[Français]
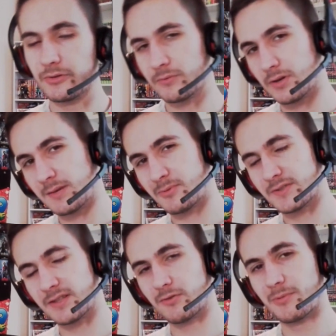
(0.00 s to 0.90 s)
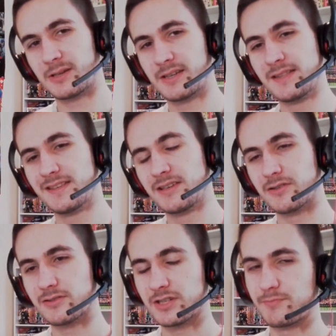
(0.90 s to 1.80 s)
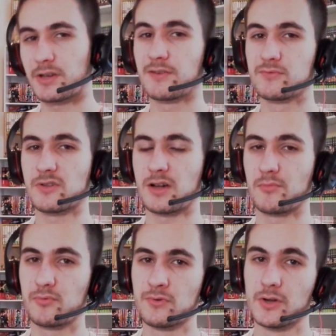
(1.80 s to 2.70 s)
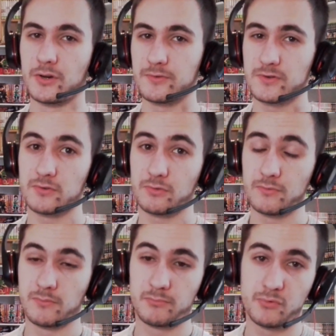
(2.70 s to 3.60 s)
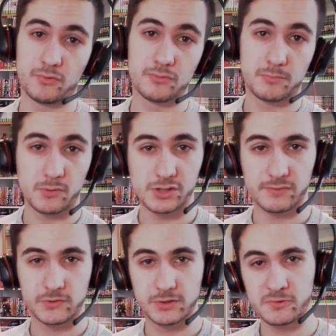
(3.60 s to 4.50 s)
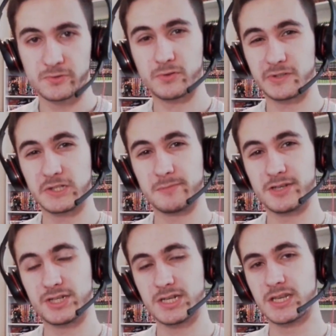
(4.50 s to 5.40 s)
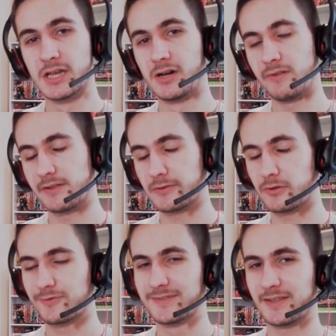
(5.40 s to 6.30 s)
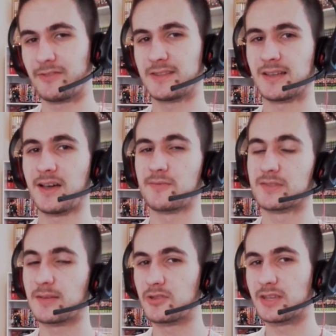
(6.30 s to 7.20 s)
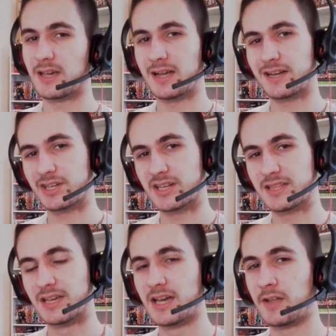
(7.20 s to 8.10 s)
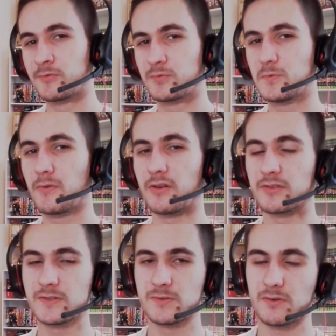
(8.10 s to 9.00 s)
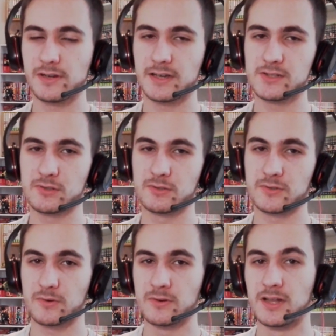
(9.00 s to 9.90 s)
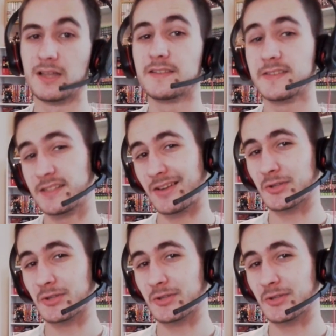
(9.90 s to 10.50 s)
Donc voilà pour cette rubrique critique, euh, j'espère qu'elle vous aura plu. On se retrouve pour une prochaine vidéo sur Cinémagique. En attendant, je vous invite à vous abonner à la chaîne, à nous suivre sur les réseaux sociaux. C'était